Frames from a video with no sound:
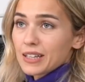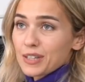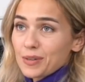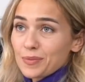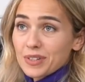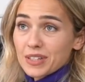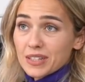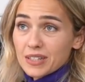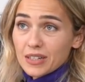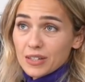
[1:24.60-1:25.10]

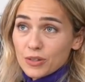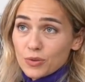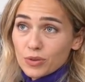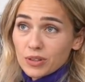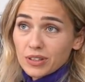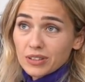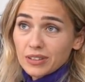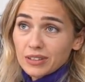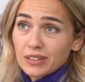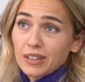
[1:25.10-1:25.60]
Şimdi sıra
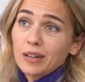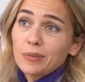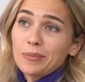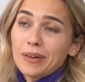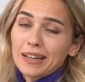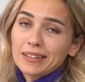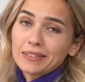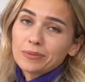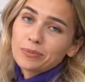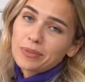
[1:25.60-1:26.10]
çikolatada.
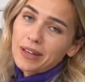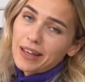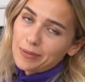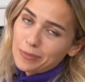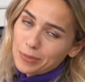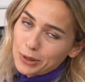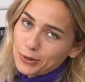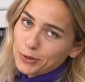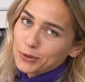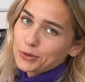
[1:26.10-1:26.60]
Ben
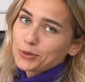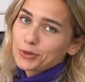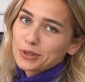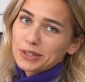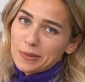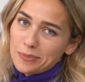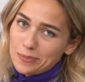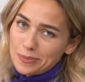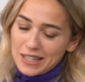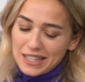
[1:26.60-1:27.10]
biliyorsunuz
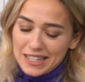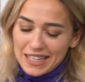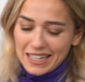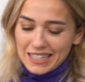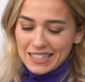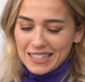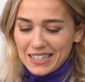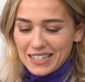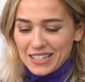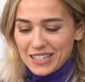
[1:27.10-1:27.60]
hep bitter
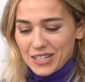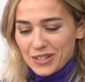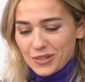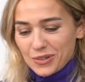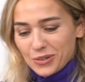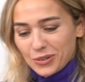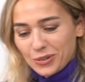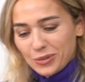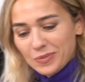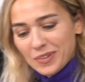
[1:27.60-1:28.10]
tercih
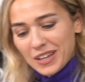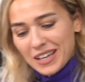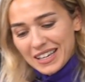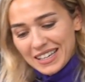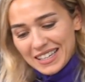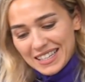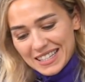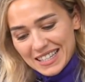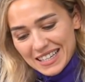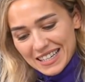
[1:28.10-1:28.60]
ediyorum.
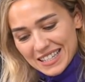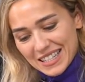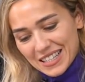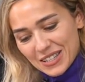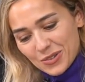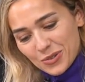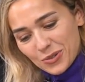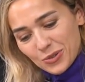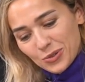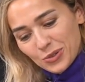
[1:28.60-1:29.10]
İsterseniz
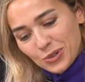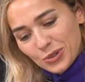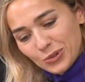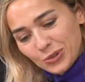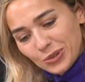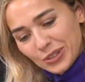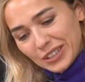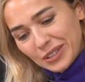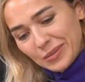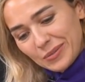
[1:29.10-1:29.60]
sütlü de
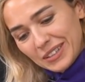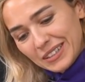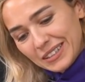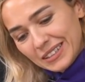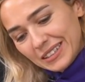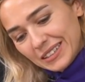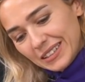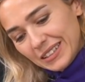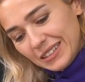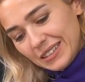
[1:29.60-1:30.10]

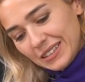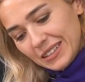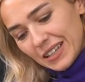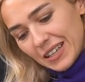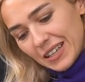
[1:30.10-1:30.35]
kullanabilirsiniz.